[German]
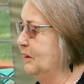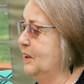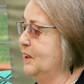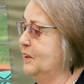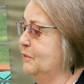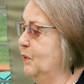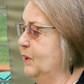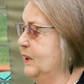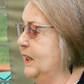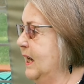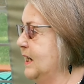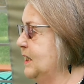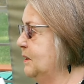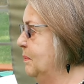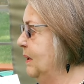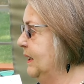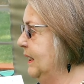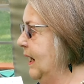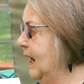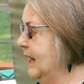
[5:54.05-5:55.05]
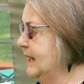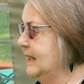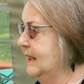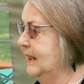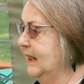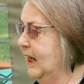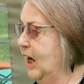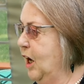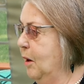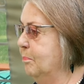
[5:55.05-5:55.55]
Es wurden erstmal die
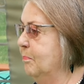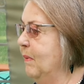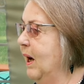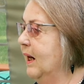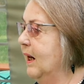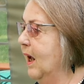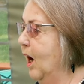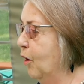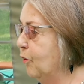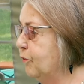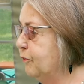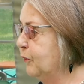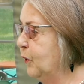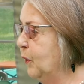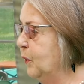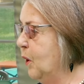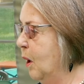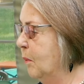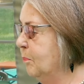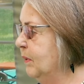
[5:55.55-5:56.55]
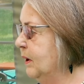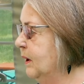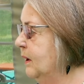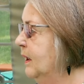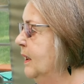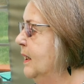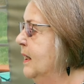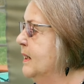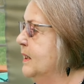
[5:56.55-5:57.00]
einzelnen Grabmale aufgenommen,